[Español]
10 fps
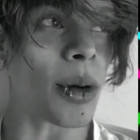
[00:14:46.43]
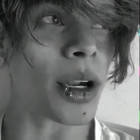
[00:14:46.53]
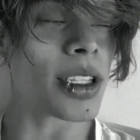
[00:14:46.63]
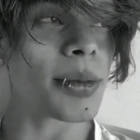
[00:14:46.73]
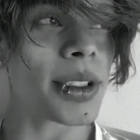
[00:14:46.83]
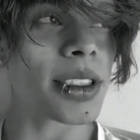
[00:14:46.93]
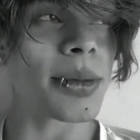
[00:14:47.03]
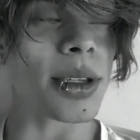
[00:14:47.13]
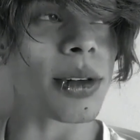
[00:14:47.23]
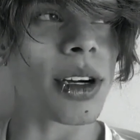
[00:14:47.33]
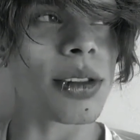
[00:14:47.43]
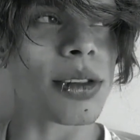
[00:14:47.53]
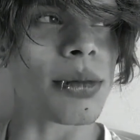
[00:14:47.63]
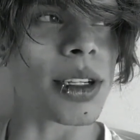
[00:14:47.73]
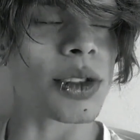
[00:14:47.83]
Pocas veces me ha tocado
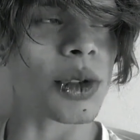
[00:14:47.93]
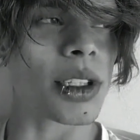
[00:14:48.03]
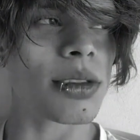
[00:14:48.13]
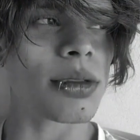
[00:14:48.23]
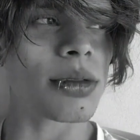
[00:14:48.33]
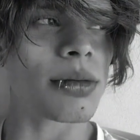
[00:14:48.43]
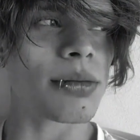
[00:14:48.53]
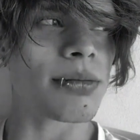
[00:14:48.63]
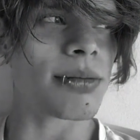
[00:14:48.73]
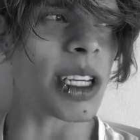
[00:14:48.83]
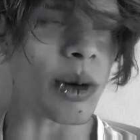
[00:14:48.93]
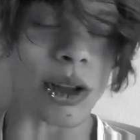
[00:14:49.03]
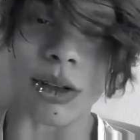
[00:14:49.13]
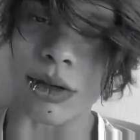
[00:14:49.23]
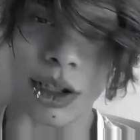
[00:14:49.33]
tomar suero y cuando